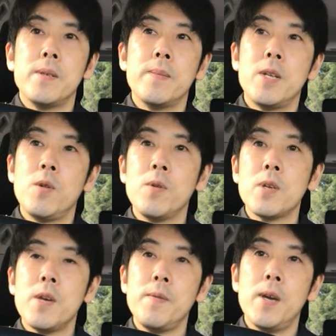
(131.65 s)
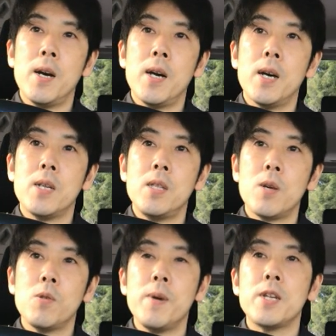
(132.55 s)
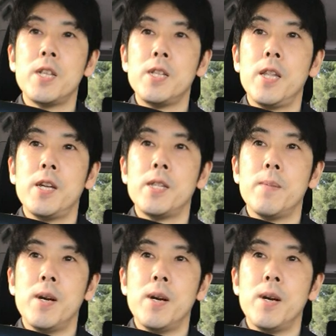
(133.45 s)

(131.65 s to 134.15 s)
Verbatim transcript: まあ、日本ケフィアでこの前来ていただいた、